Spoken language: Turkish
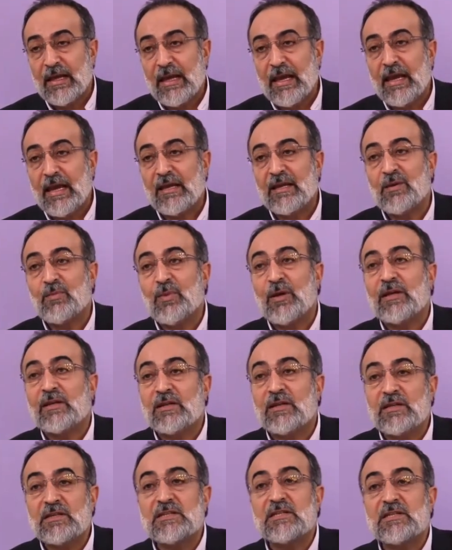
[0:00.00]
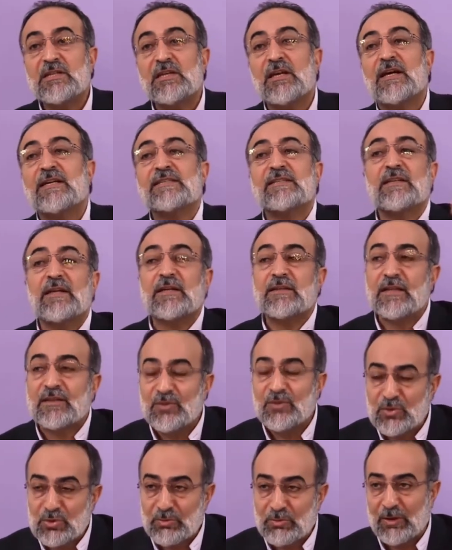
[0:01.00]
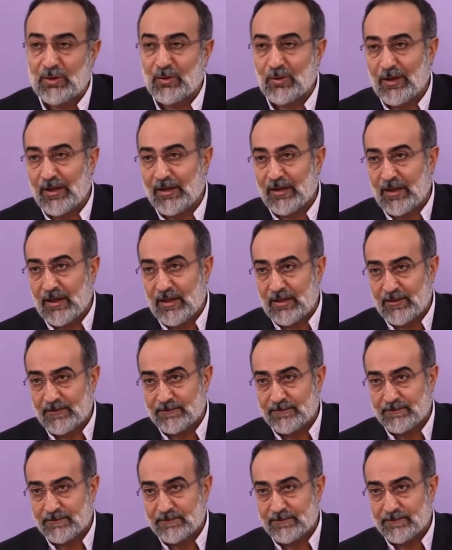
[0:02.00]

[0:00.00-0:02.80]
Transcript: Ehli beytin şiasına da düşman olanlar.